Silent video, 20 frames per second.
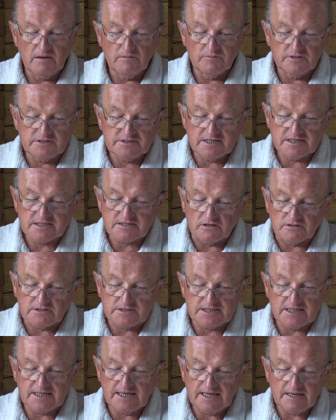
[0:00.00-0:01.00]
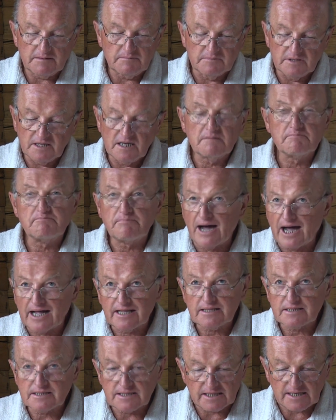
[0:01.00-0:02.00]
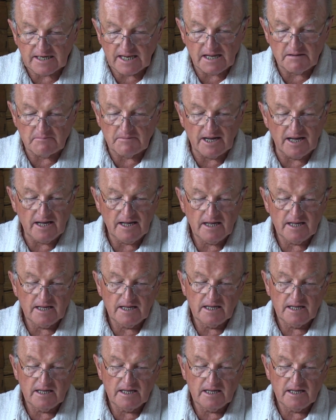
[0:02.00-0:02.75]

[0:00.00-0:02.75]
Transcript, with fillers: Wollte das ganze Leben nie einen Partner nehmen,